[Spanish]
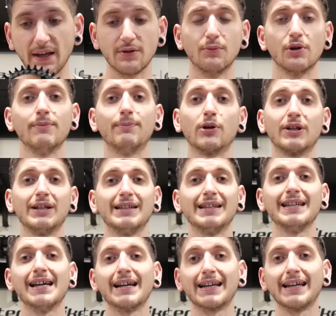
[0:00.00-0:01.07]
Y es muy
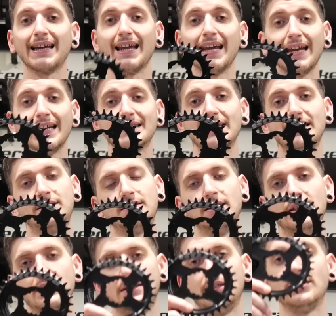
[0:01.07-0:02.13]
importante ya que esa
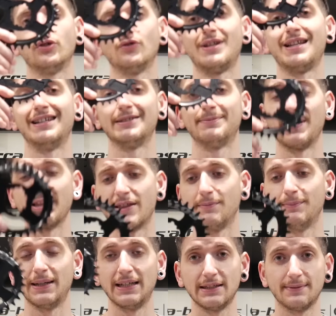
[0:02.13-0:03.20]
es una de las
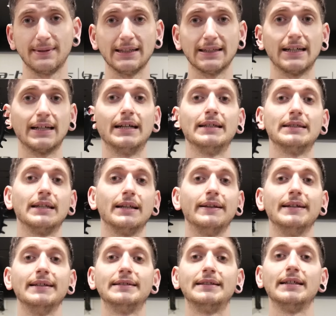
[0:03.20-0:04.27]
principales ventajas
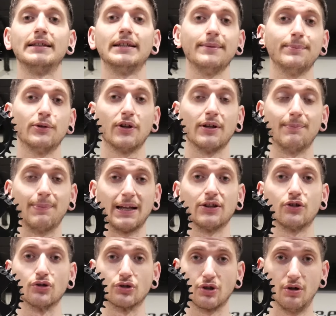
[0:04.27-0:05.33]
de este tipo de
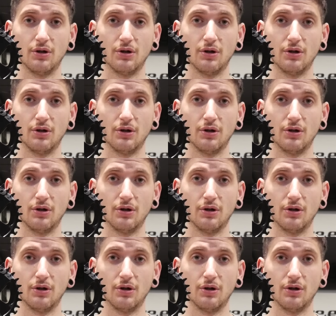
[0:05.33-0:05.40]
platos